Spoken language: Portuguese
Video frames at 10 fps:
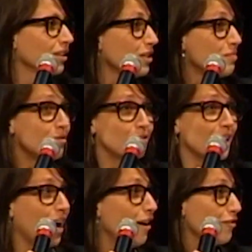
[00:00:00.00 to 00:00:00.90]
E me
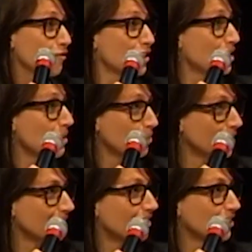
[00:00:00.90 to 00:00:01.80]
ferrava fim de
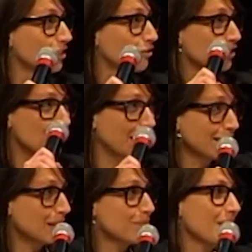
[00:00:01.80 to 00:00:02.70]
semana tentando fazer
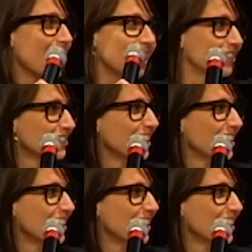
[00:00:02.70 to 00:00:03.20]
HTML, uns